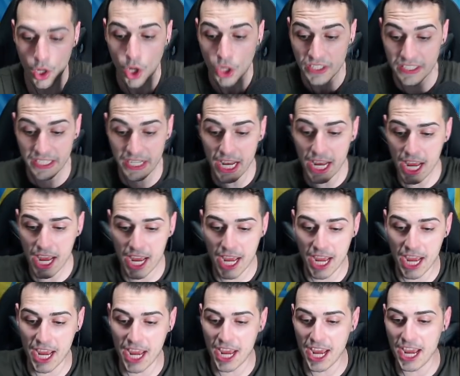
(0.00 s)

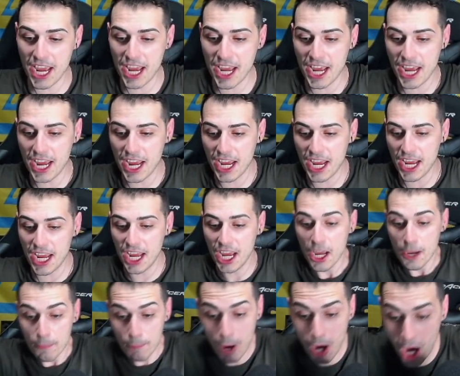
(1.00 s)
Sì!
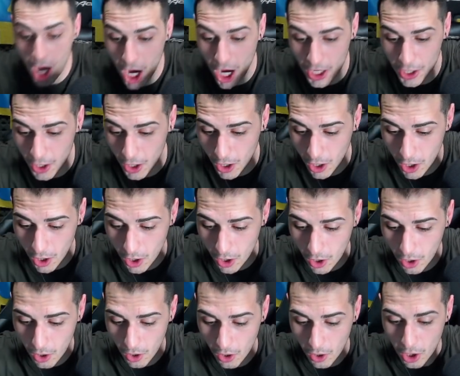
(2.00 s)

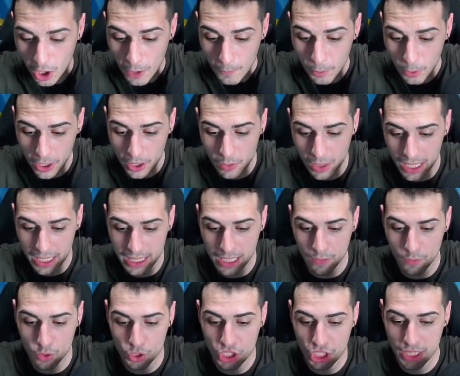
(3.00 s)
Buono! Pure quella della
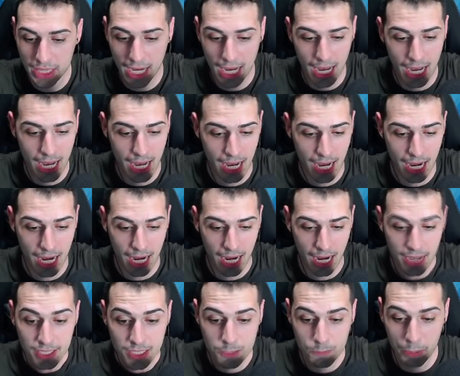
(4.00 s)

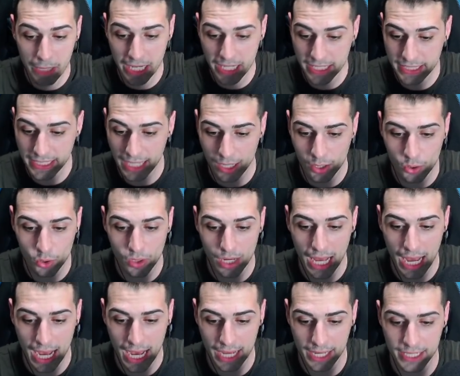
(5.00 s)
velocità!
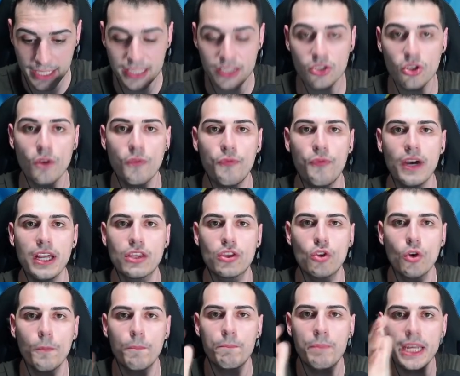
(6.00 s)
Spectacularis! Ho
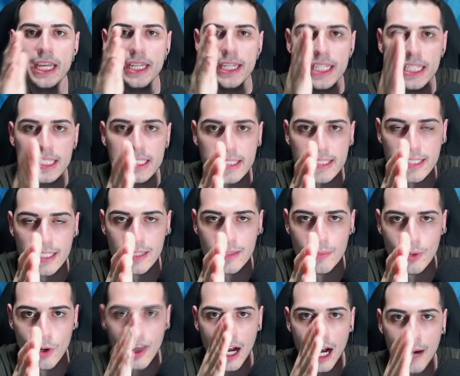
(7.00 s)
fatto
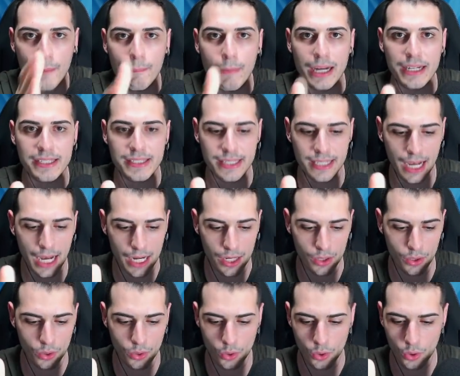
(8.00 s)
benissimo a
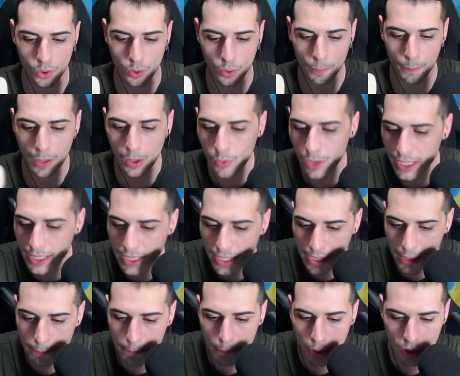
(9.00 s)
maxarlo. Ma guarda
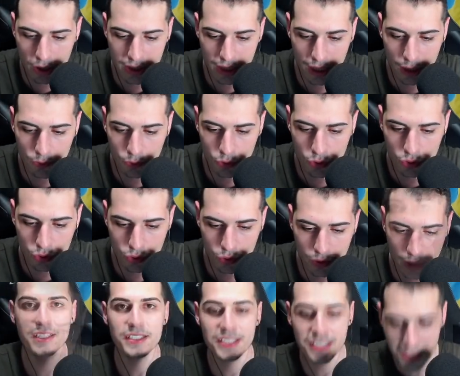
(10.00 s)
che botta di
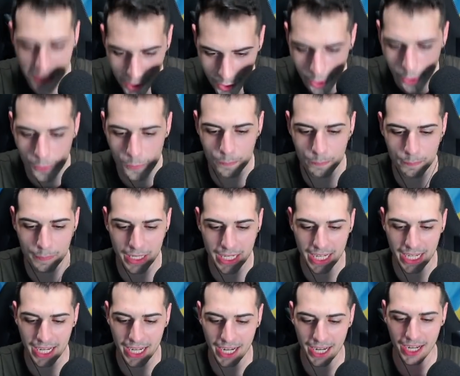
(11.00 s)
fortuna.
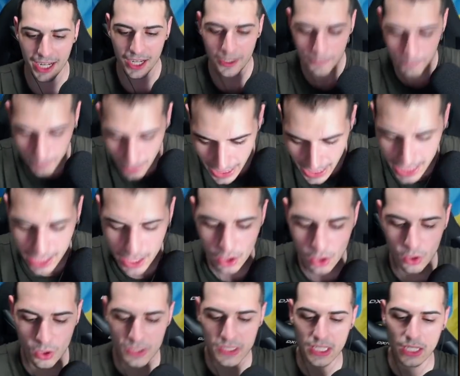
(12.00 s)
Siumme! Bene
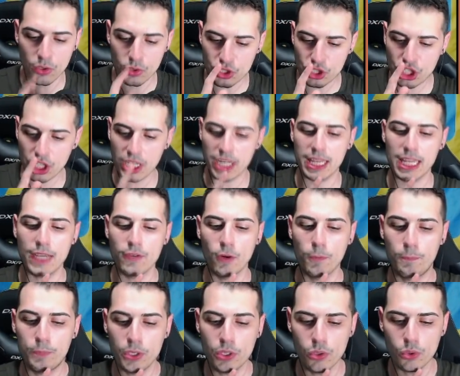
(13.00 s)
così, non ci credevo
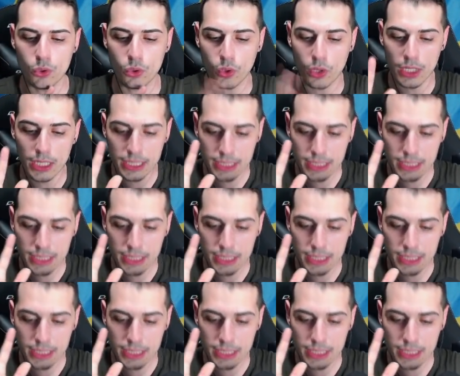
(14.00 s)
più.